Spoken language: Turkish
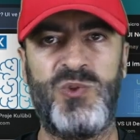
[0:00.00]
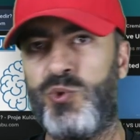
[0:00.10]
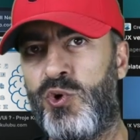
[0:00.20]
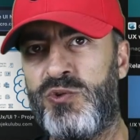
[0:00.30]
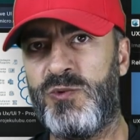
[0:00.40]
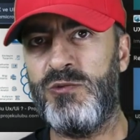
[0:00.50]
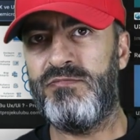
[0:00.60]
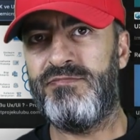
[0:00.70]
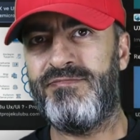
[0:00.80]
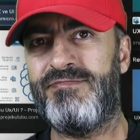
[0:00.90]
Doğru mu?
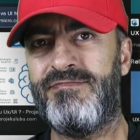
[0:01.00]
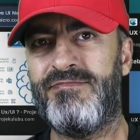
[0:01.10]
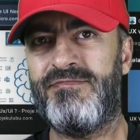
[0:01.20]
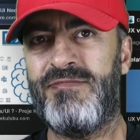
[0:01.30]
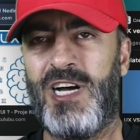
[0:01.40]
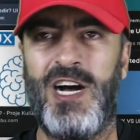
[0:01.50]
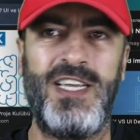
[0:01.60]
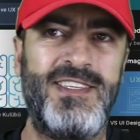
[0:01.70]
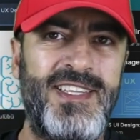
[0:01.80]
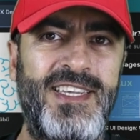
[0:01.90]

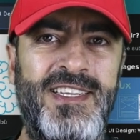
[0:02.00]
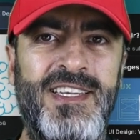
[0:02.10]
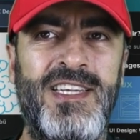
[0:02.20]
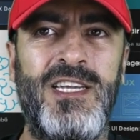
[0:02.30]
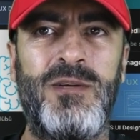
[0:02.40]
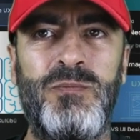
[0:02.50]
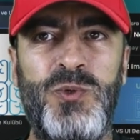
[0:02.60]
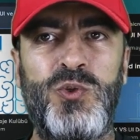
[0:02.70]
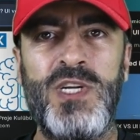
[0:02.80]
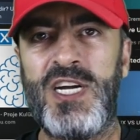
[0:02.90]
Hayır değil.
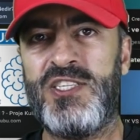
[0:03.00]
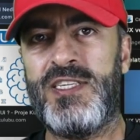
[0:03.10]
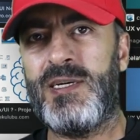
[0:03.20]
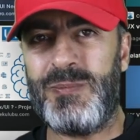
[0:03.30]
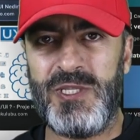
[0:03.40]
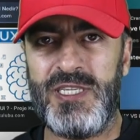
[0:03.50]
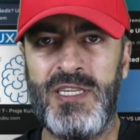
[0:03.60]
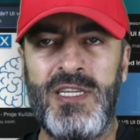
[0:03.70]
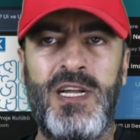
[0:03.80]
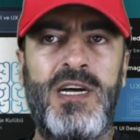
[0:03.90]
Bütün acil
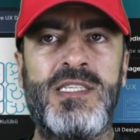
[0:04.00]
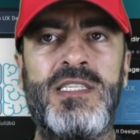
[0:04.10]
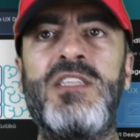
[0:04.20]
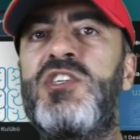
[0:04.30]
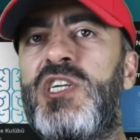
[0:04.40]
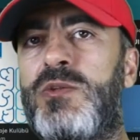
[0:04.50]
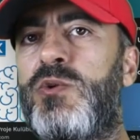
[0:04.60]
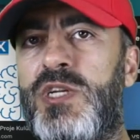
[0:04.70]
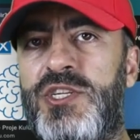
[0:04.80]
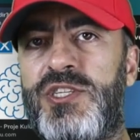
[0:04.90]
kapıları aslında dışarı
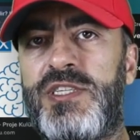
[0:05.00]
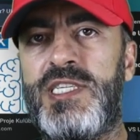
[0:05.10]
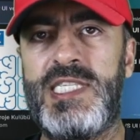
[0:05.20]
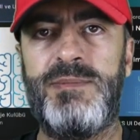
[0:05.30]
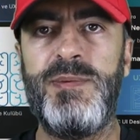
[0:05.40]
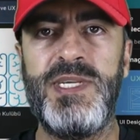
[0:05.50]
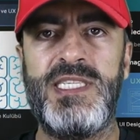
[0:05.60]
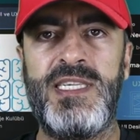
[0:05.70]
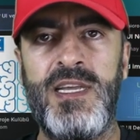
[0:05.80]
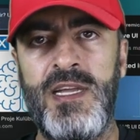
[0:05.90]
doğru açılır. Sebebi
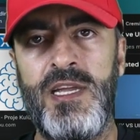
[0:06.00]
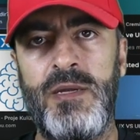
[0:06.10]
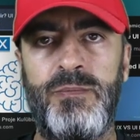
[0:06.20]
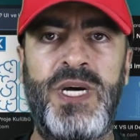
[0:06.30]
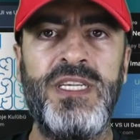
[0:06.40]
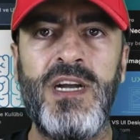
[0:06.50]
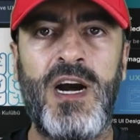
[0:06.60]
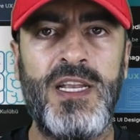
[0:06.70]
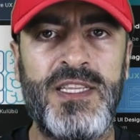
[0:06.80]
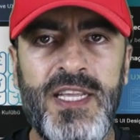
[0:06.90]
ise panik
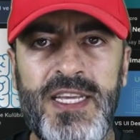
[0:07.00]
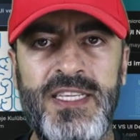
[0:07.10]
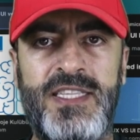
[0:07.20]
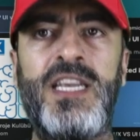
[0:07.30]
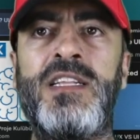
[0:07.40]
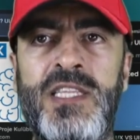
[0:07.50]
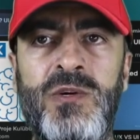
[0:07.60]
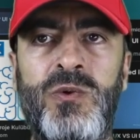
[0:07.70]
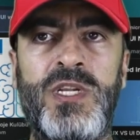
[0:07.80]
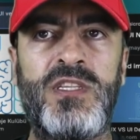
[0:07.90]
halinde iterek
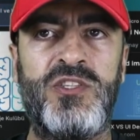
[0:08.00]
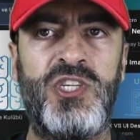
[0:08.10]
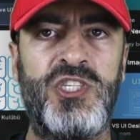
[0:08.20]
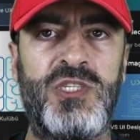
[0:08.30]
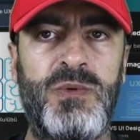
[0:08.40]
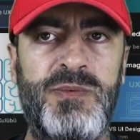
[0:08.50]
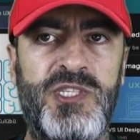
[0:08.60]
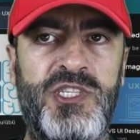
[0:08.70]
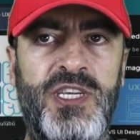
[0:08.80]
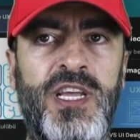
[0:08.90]
direkt olarak dışarı çıkmamız
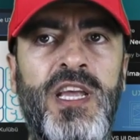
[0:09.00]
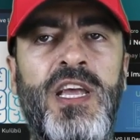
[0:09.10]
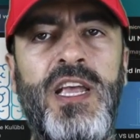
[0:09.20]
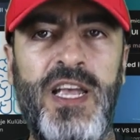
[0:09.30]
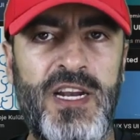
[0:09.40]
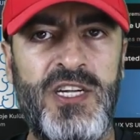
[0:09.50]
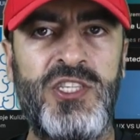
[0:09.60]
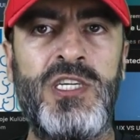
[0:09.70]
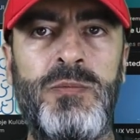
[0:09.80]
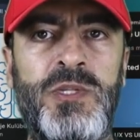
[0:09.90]
için. Eğer
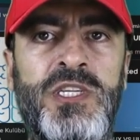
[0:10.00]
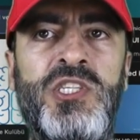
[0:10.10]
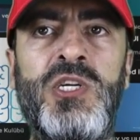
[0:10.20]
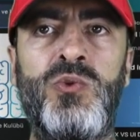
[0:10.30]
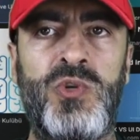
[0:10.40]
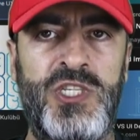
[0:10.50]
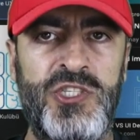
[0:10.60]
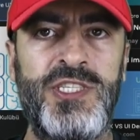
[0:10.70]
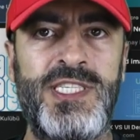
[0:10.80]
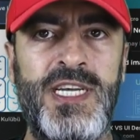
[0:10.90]
acil kapıları içeri doğru
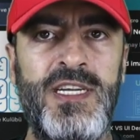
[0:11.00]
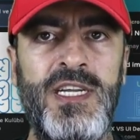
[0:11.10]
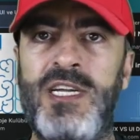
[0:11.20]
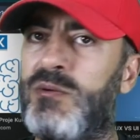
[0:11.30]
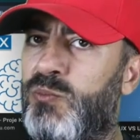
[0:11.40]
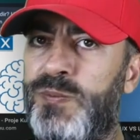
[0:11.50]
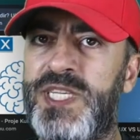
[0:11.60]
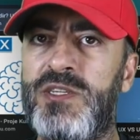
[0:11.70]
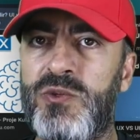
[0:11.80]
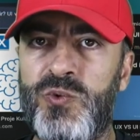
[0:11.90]
açılırsa bu
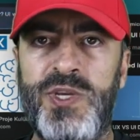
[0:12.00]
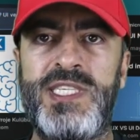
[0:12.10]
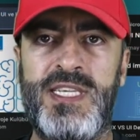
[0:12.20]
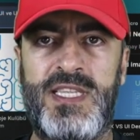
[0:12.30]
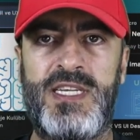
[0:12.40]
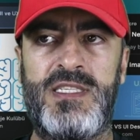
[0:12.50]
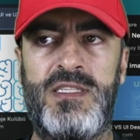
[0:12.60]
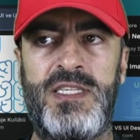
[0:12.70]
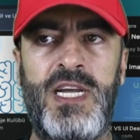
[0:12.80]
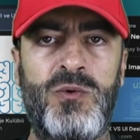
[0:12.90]
bir UX
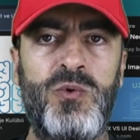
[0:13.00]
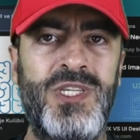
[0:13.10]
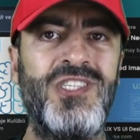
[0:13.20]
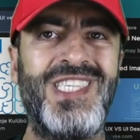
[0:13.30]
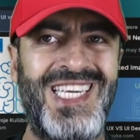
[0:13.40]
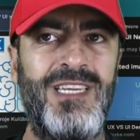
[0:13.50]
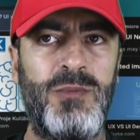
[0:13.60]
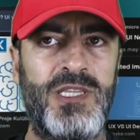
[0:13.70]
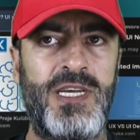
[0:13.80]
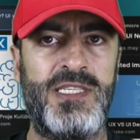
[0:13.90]
hatasıdır. Yani kullanıcı deneyim
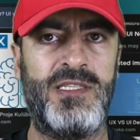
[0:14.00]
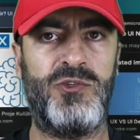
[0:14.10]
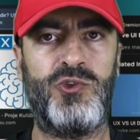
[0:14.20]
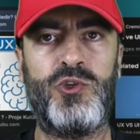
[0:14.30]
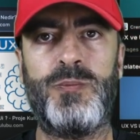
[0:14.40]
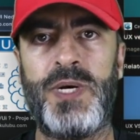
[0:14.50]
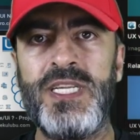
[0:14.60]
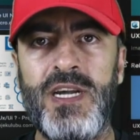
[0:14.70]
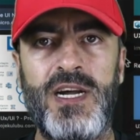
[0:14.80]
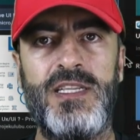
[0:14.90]
hatasıdır. Çünkü
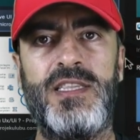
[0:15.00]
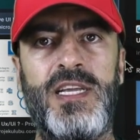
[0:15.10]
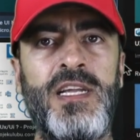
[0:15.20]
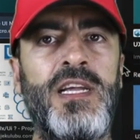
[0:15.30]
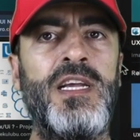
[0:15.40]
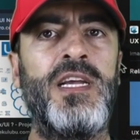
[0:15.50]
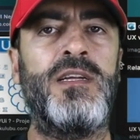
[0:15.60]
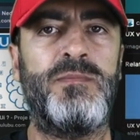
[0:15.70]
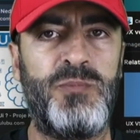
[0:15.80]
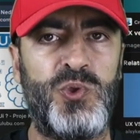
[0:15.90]
panik halinde
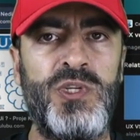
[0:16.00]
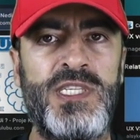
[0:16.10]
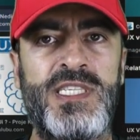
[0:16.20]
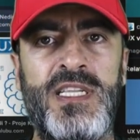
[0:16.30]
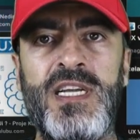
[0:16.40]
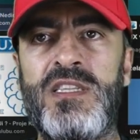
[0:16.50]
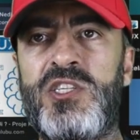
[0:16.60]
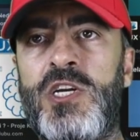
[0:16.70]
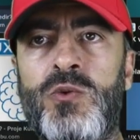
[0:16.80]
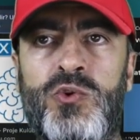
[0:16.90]
bütün insanlar
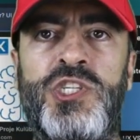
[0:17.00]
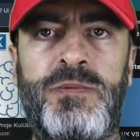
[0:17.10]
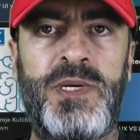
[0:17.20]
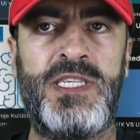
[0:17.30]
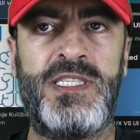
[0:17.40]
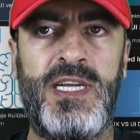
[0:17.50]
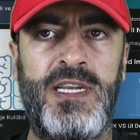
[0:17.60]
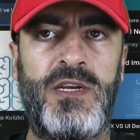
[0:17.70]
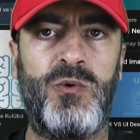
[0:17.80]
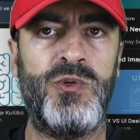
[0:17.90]
dışarı doğru çıkmak
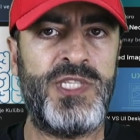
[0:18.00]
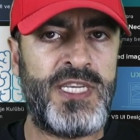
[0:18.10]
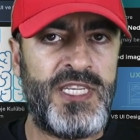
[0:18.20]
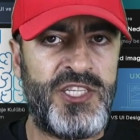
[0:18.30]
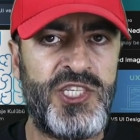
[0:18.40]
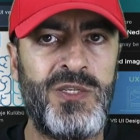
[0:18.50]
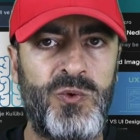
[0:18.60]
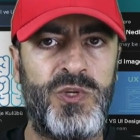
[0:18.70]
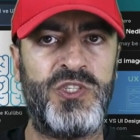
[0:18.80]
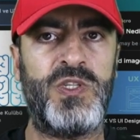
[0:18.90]
isterler. O yüzden de içeri
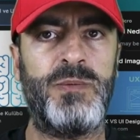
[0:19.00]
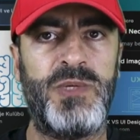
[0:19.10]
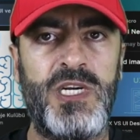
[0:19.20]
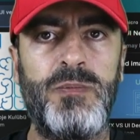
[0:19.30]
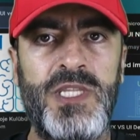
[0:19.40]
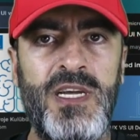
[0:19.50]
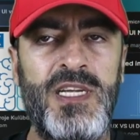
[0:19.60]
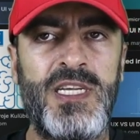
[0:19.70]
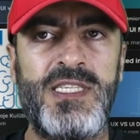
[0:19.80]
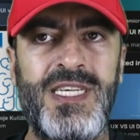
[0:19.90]
doğru açılan bir kapıda
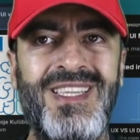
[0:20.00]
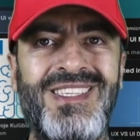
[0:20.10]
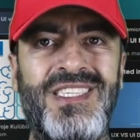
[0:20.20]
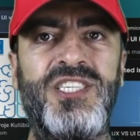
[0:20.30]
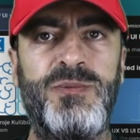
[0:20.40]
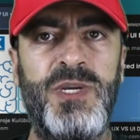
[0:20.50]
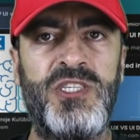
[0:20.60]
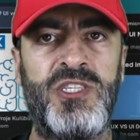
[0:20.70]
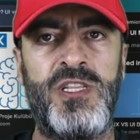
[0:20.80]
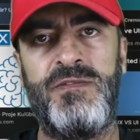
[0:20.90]
zaten sıkışma
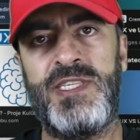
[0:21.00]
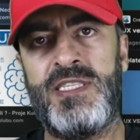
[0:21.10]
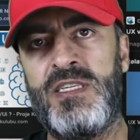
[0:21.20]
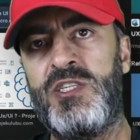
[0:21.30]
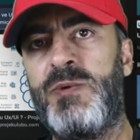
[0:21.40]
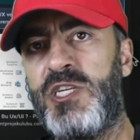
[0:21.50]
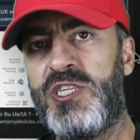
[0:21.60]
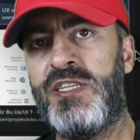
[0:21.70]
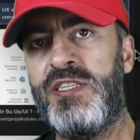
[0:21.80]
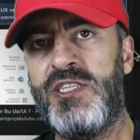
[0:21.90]
yaşanır. Ve sıkışma
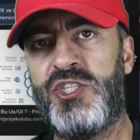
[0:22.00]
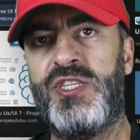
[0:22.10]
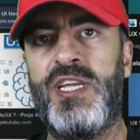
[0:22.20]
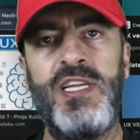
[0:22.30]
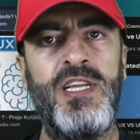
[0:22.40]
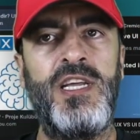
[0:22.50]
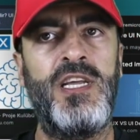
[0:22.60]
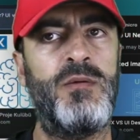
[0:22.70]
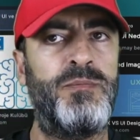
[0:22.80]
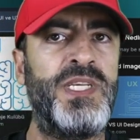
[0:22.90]
yaşandığı için de
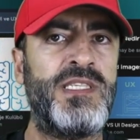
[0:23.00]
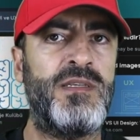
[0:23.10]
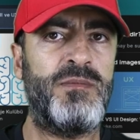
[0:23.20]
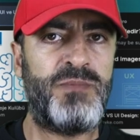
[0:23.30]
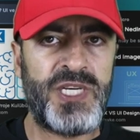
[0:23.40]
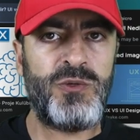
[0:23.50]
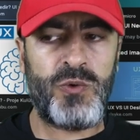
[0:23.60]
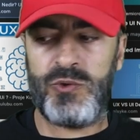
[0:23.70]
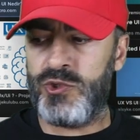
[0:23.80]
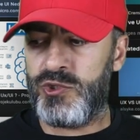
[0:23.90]
biz panik
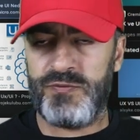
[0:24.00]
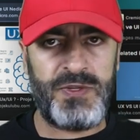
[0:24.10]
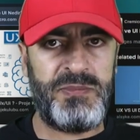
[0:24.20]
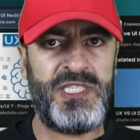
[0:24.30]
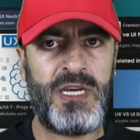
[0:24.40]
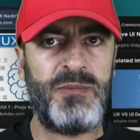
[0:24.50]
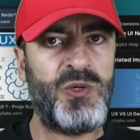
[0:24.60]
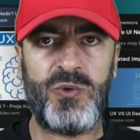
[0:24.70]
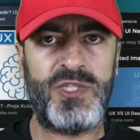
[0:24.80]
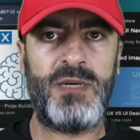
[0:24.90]
oluruz ve birdenbire
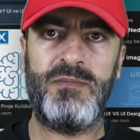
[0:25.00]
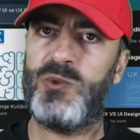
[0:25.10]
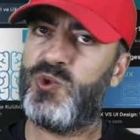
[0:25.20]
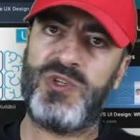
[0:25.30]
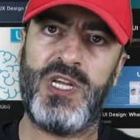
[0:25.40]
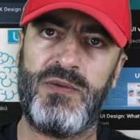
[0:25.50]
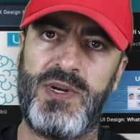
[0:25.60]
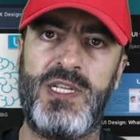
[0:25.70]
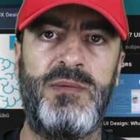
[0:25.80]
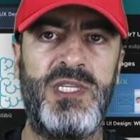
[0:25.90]
ortam çok daha
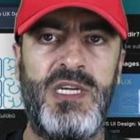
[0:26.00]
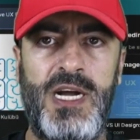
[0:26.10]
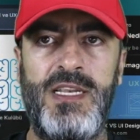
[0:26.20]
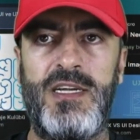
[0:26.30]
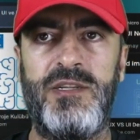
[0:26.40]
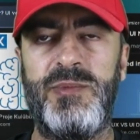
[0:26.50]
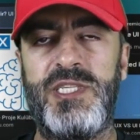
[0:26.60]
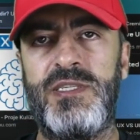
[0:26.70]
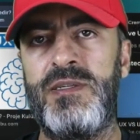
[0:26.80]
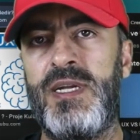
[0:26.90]
farklı bir hal
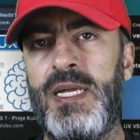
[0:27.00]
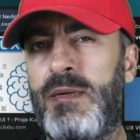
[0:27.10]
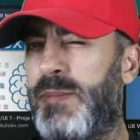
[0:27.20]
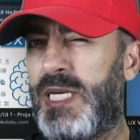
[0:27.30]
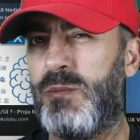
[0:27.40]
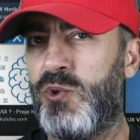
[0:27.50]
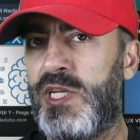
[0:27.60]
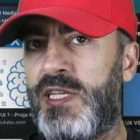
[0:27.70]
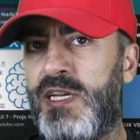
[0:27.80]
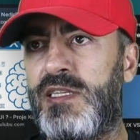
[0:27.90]
alabilir. Peki bunu
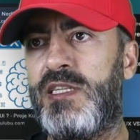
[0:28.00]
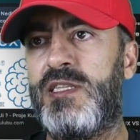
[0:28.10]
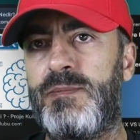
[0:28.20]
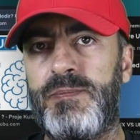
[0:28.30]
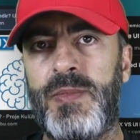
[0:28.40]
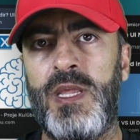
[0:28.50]
neden anlattım?